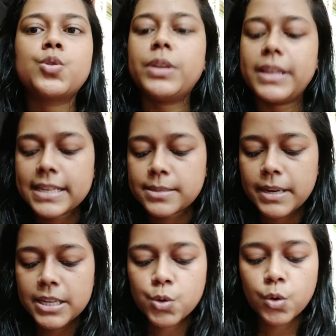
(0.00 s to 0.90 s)
सो so, यस
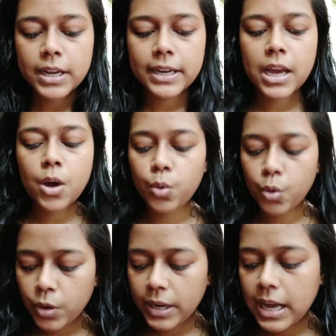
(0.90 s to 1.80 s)
yes, मैंने इसको कर लिया
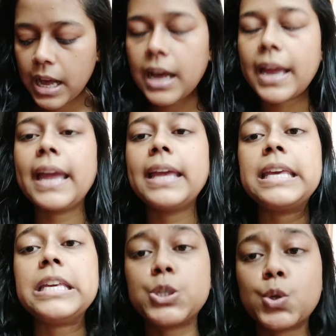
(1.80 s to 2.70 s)
उन्होंने कहा है
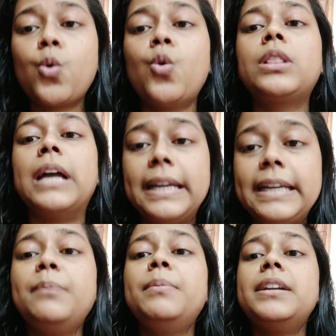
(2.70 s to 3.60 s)
कि इसको
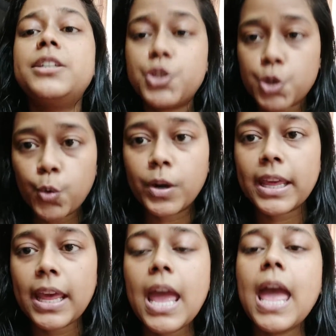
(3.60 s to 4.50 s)
30 मिनट्स
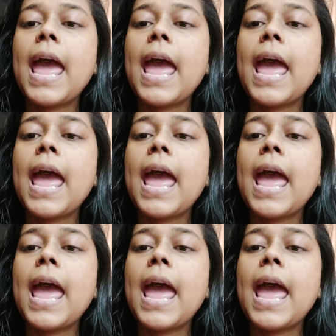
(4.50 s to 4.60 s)
छोड़ के